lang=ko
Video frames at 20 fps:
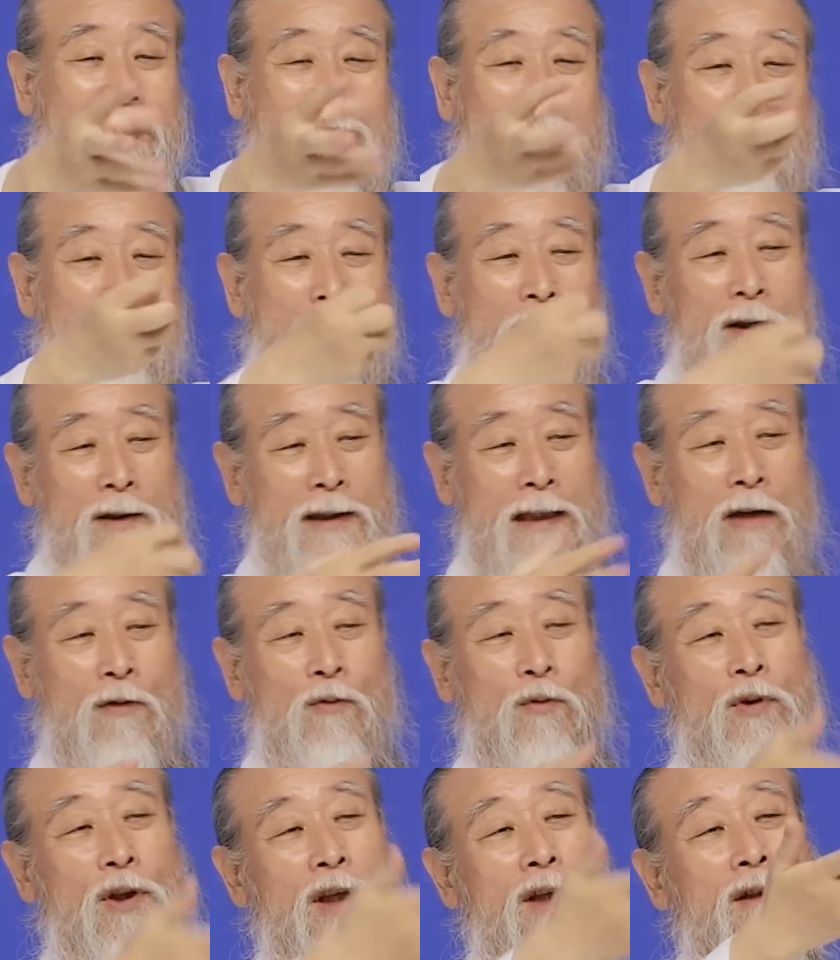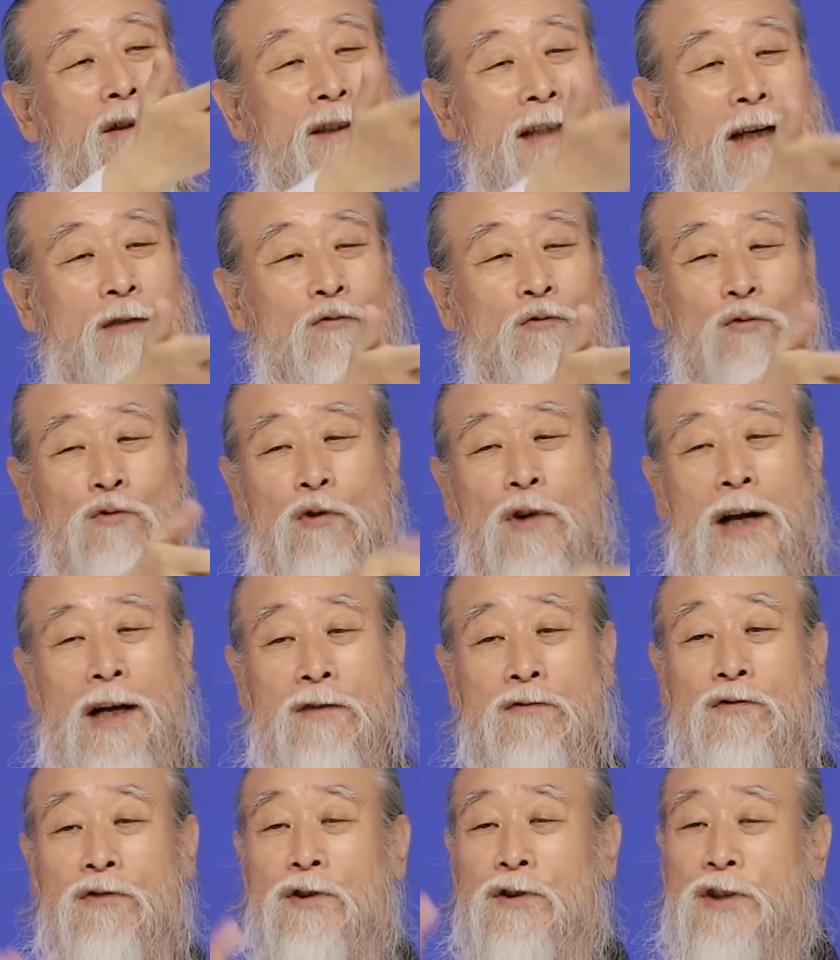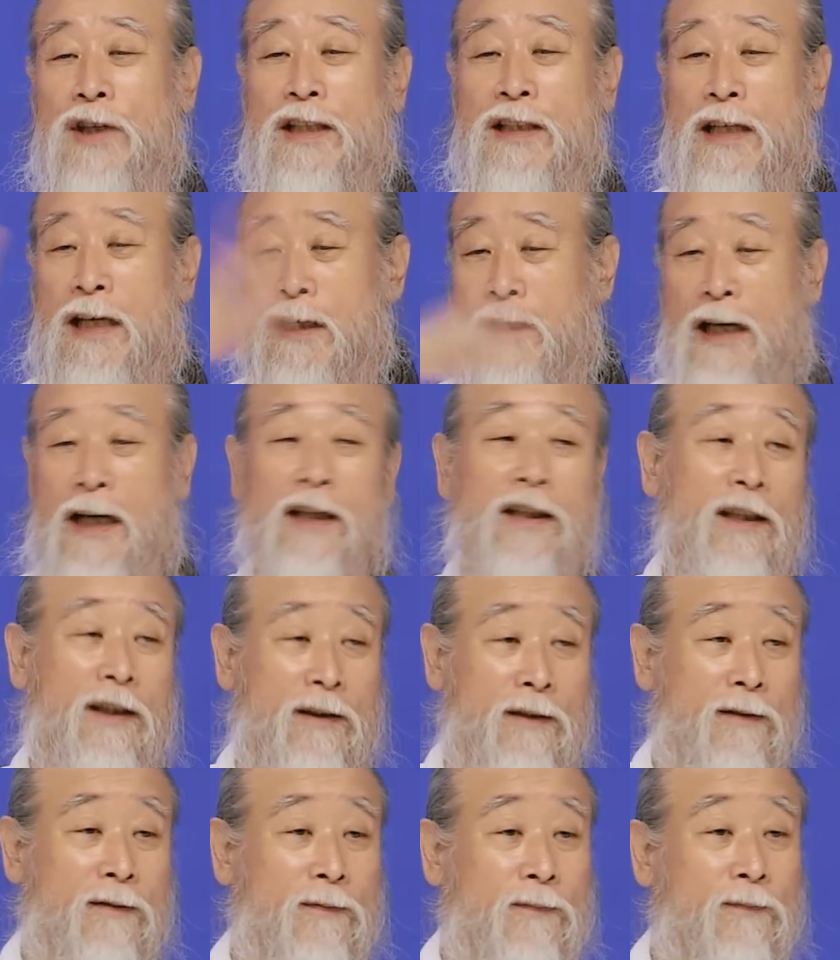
따먹었다고 이걸 잘 운용할 수 있는 세상이 아니에요.